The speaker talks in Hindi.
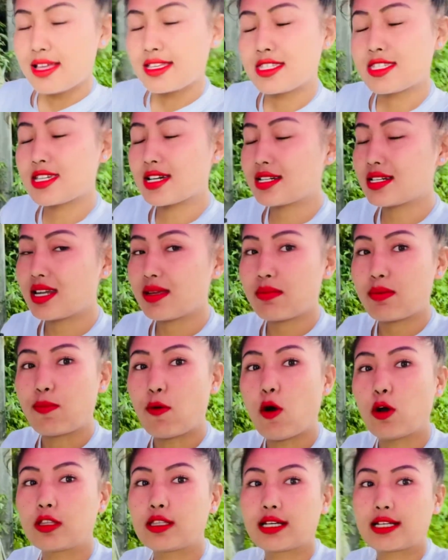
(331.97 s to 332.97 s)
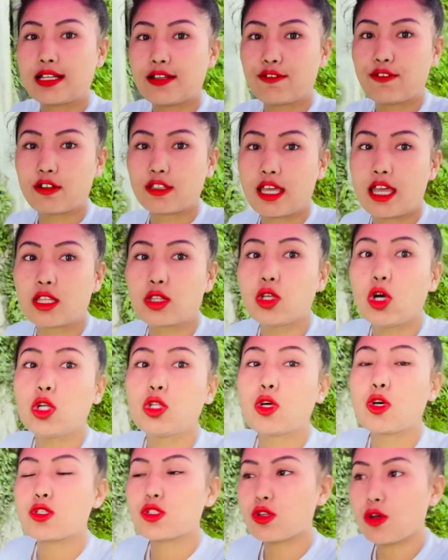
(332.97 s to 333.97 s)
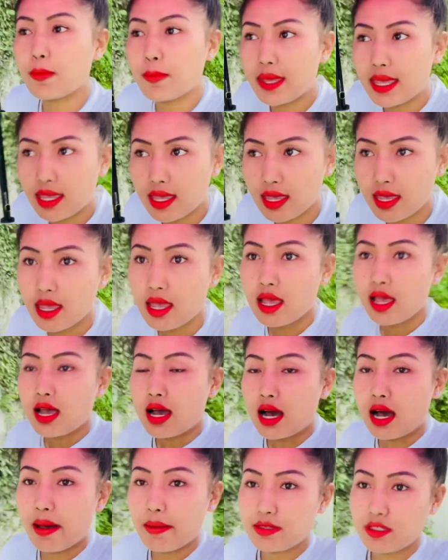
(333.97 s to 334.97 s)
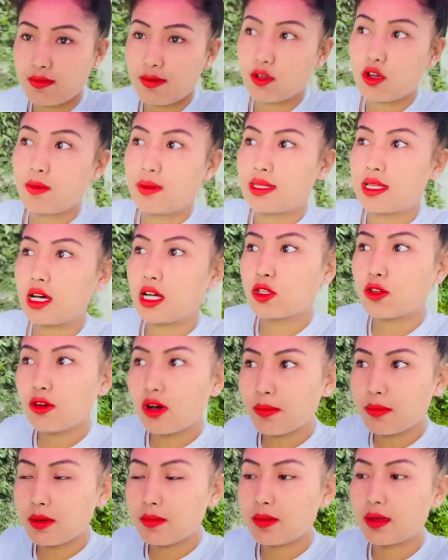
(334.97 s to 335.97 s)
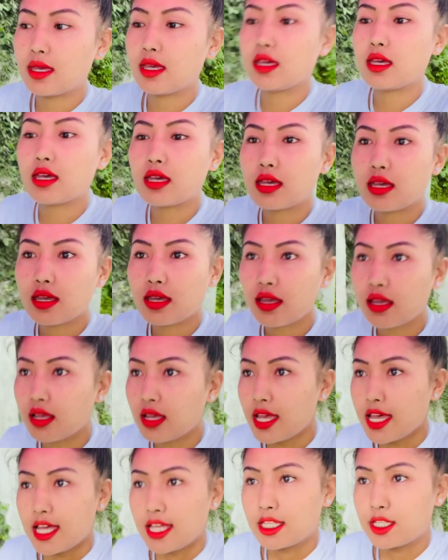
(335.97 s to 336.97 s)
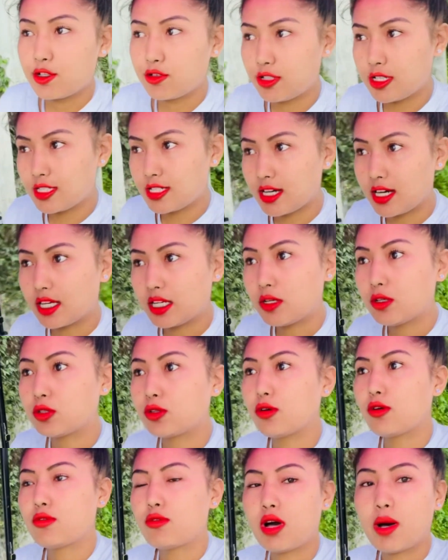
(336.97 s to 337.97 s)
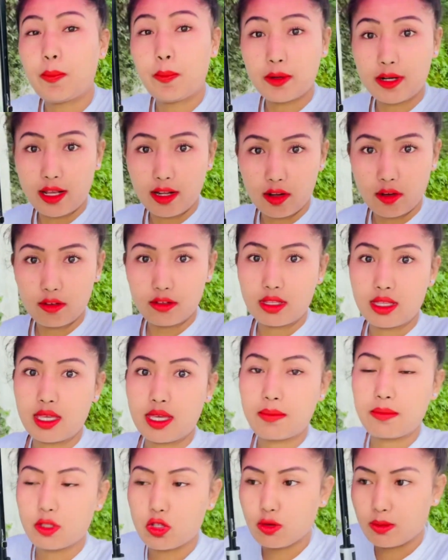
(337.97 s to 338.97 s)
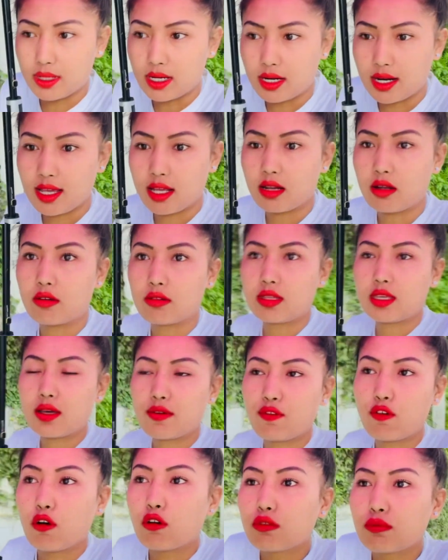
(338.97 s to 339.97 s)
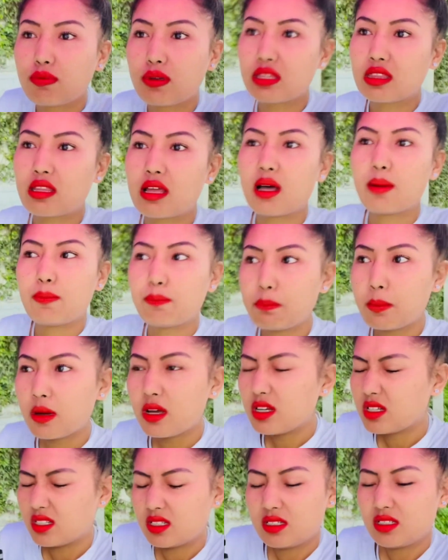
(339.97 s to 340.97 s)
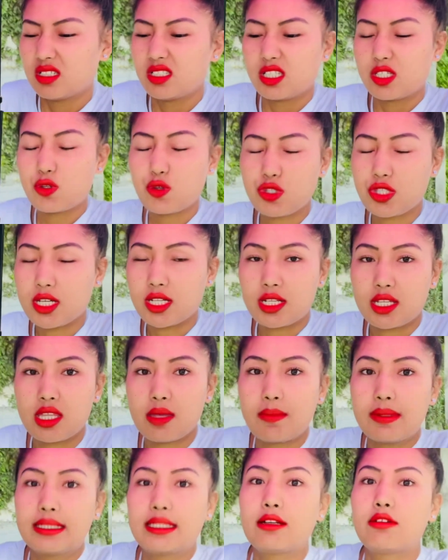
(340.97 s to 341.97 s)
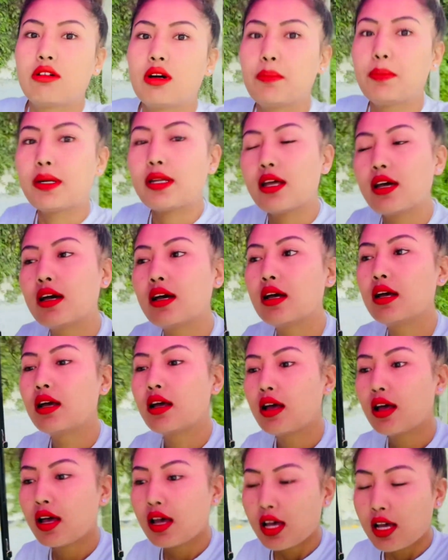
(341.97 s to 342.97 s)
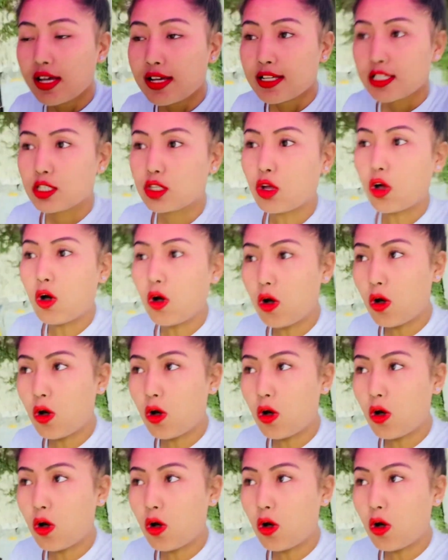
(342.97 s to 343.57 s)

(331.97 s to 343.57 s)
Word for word: चढ़ने में बहुत तकलीफ़ होता है तो दोस्तों मैं आप सभी को बता दूँ अभी मैं ड्यूटी जा रही हूँ तो वहाँ पर अलाउ नहीं है वीडियो बनाना अलाउ नहीं है फ़ोन भी इतना यूज़ करने नहीं मिलते वहाँ पर तो